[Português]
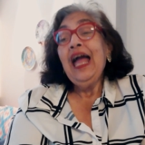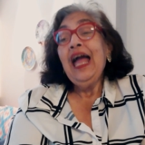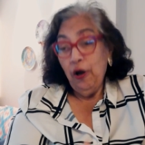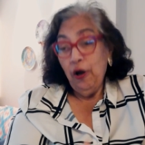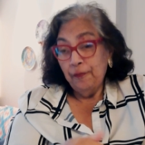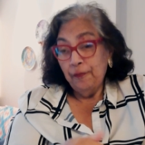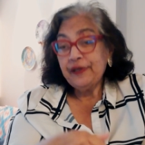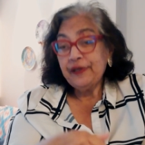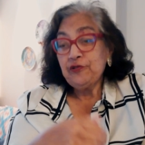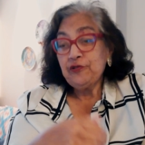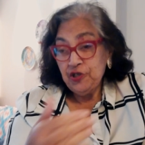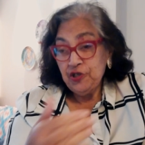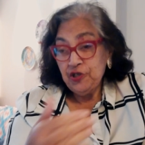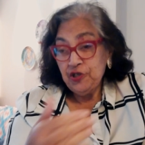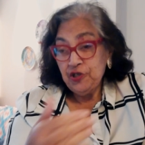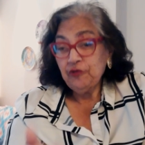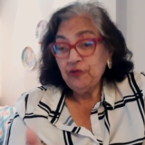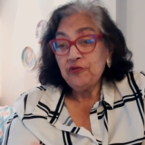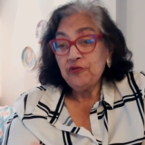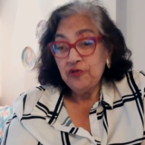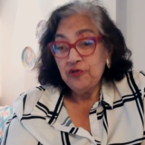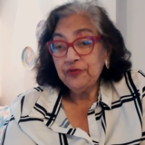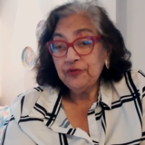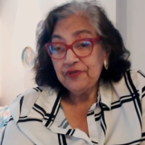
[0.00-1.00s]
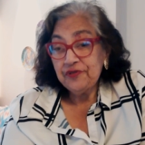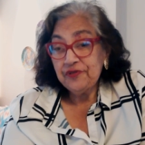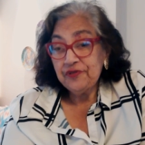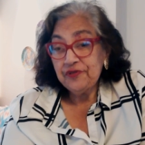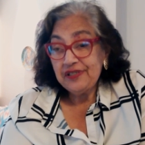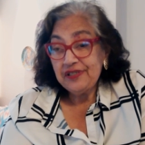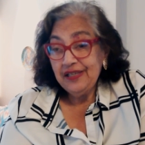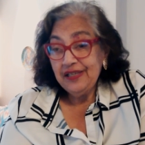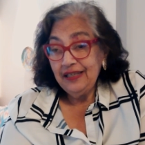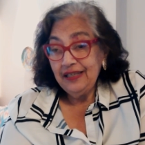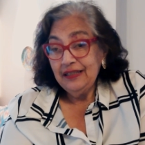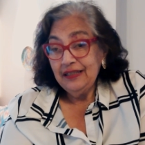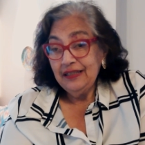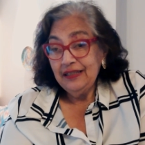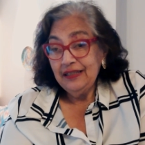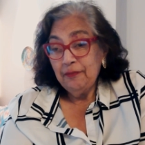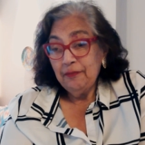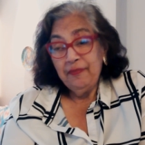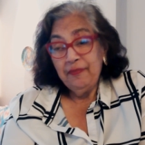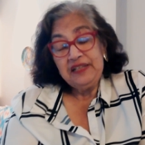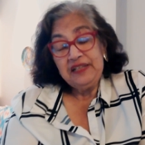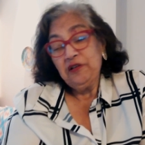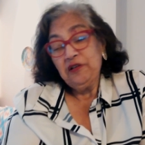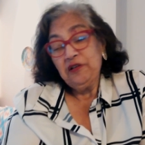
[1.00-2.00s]
eu prejudico os outros
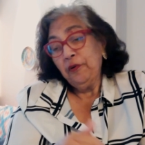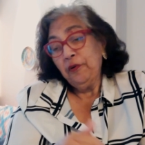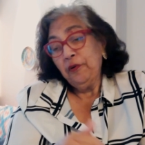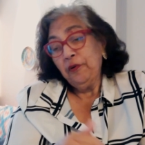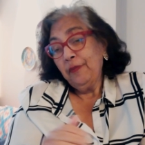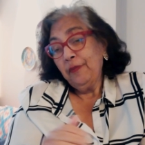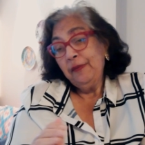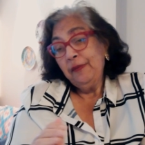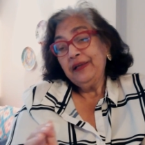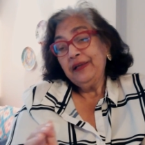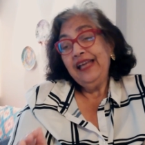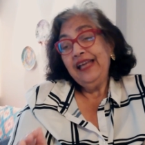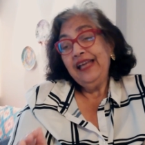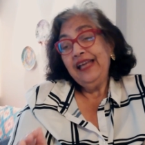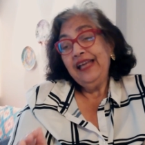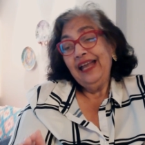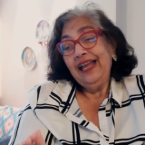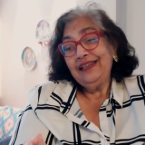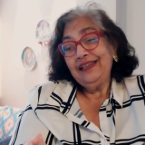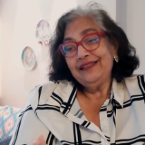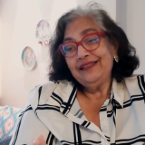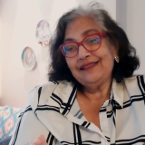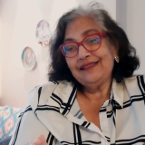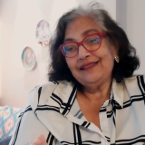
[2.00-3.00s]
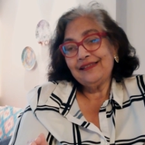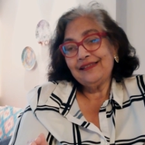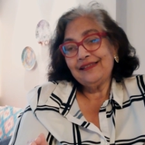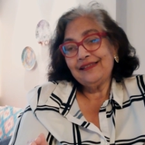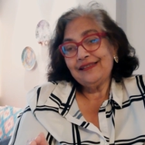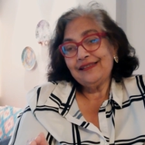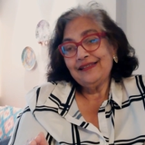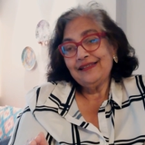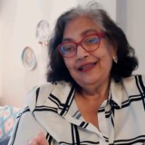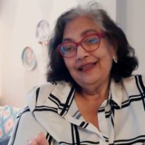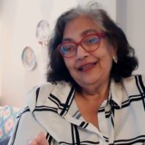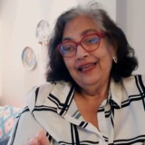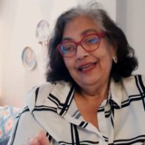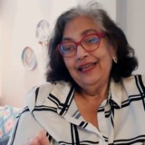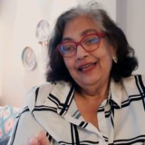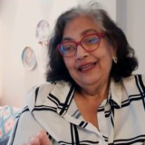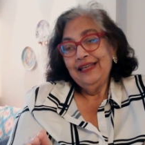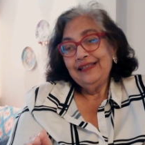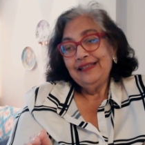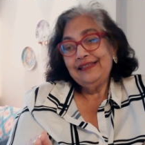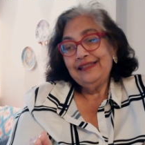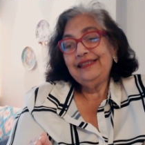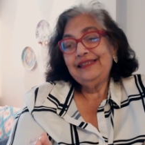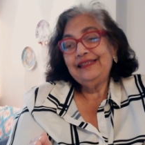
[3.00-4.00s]
sim, mas é um problema deles
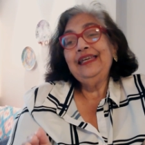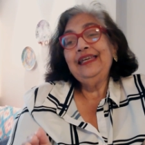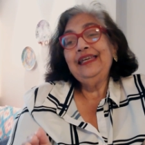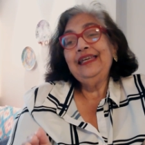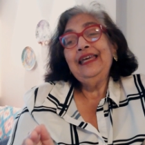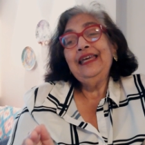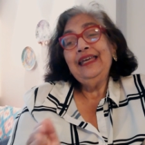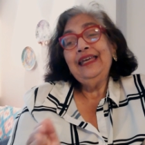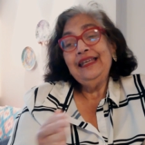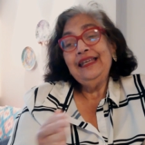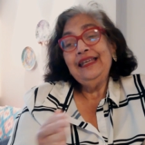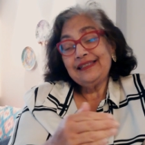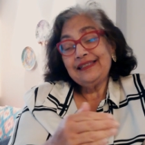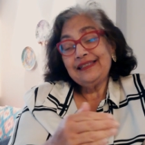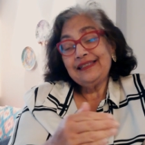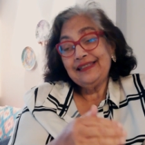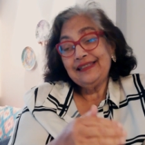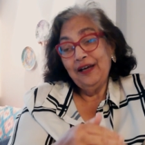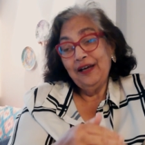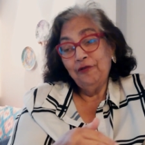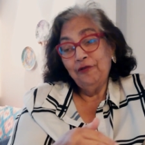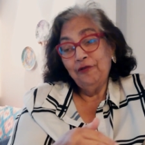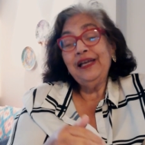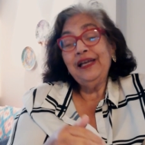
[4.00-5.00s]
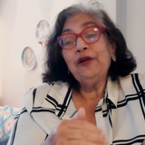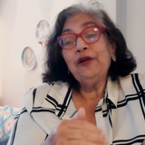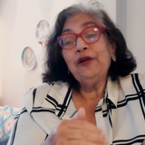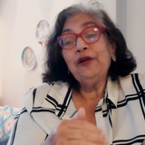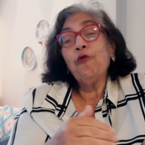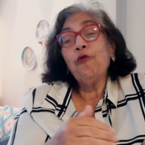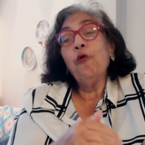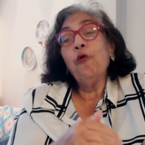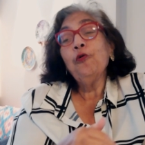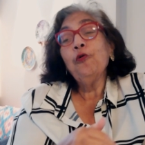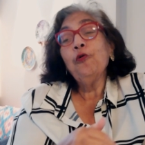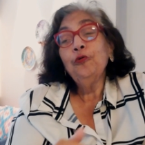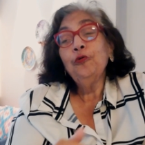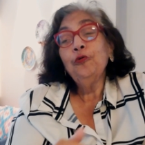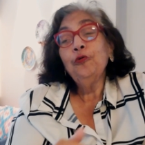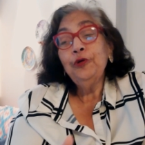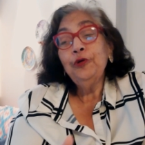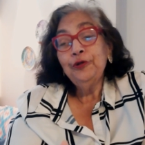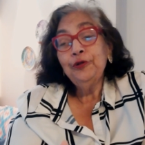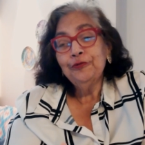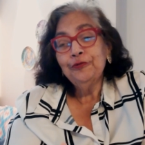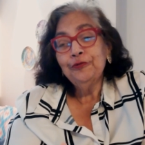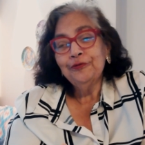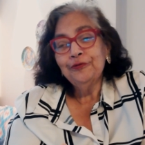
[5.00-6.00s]
se estão em
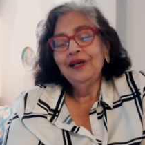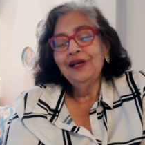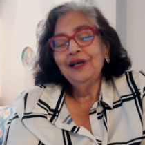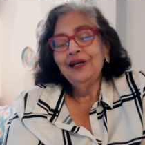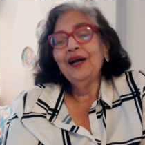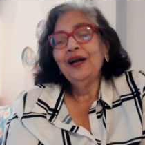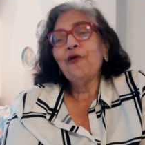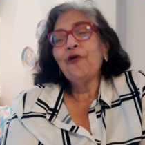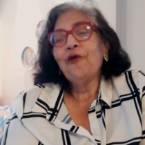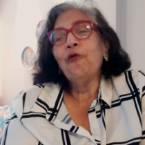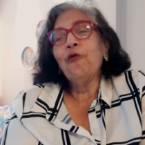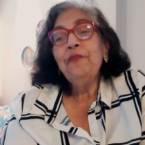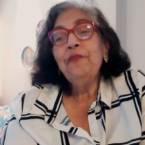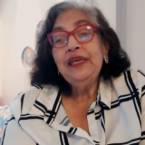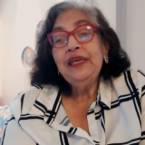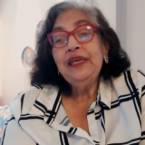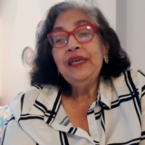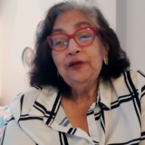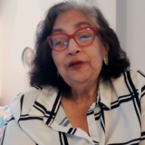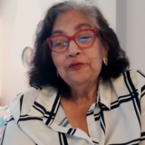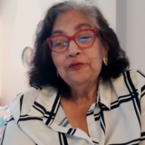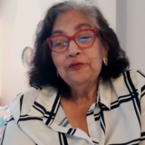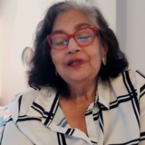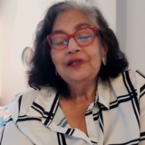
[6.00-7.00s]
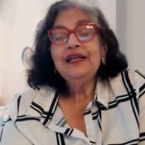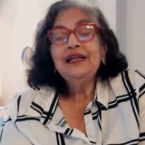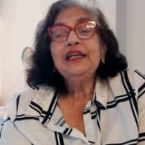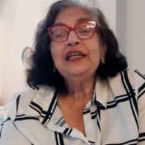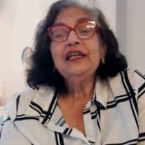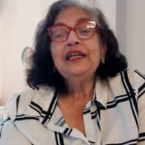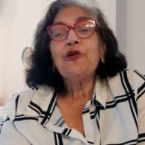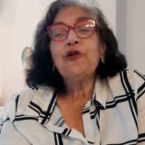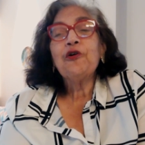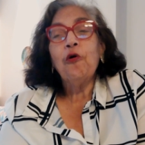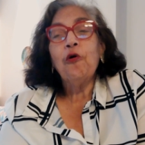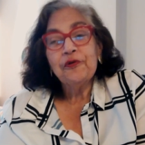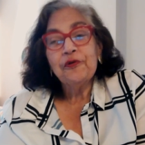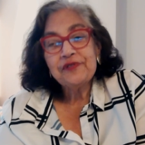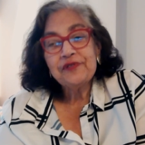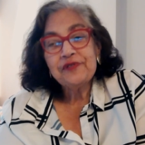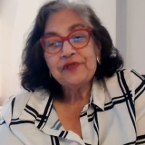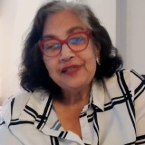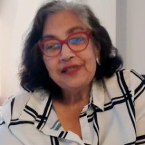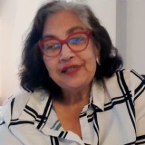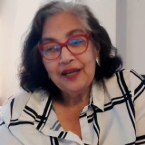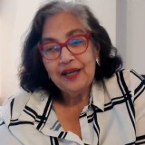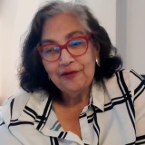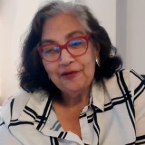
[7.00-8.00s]
conluio comigo e com
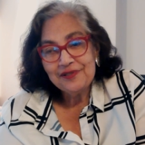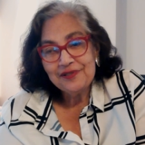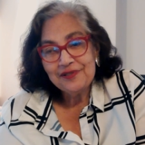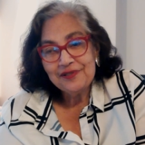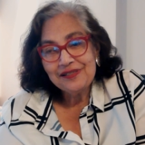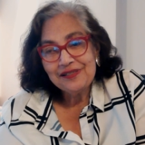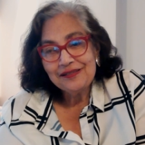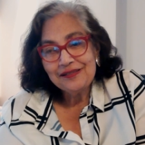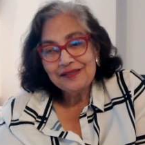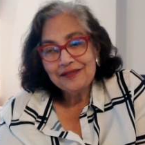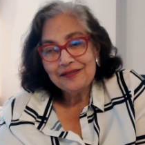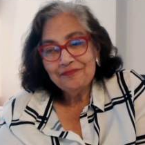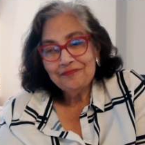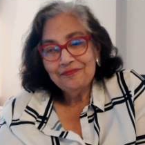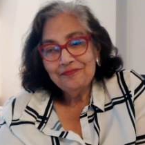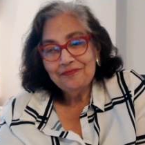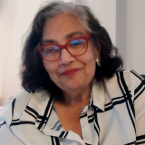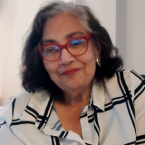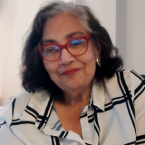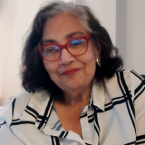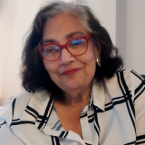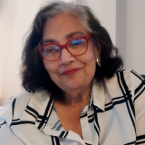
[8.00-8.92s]
meus erros.